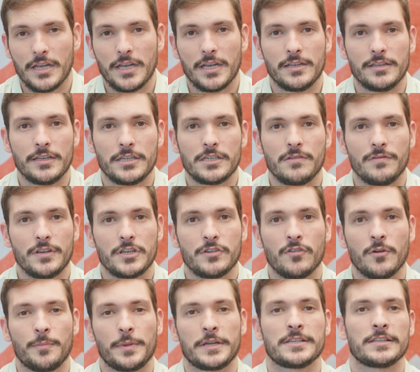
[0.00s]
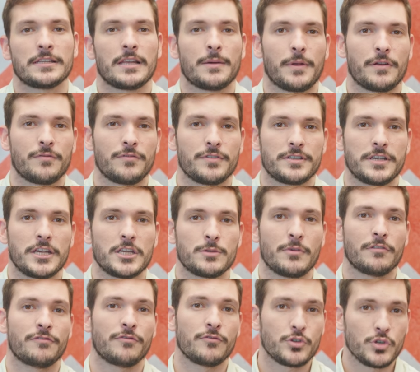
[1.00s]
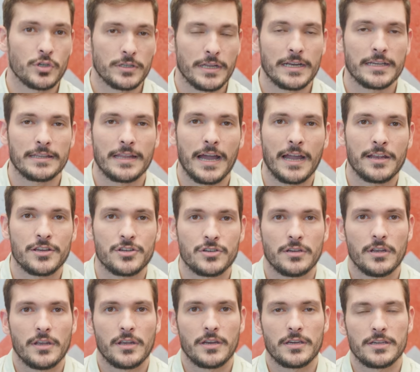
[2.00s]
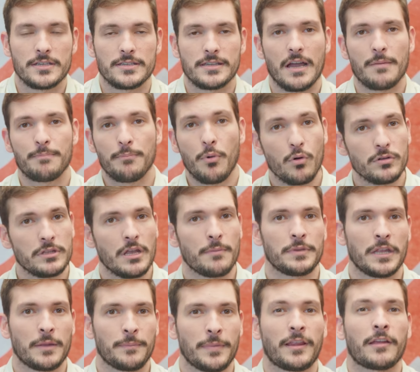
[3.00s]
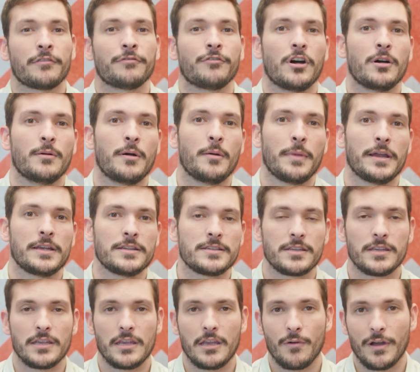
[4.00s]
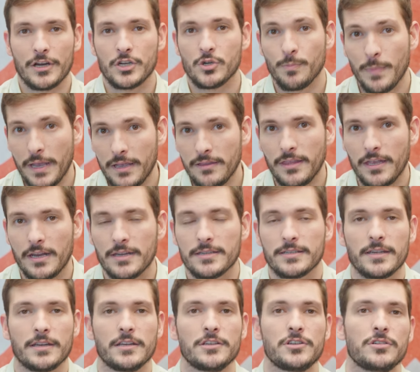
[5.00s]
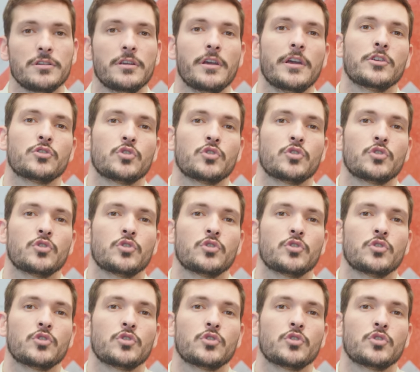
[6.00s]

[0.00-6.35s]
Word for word: e nesse vídeo eu vou apresentar para vocês uma funcionalidade que está há pouco tempo na plataforma, mas que eu acho bem interessante,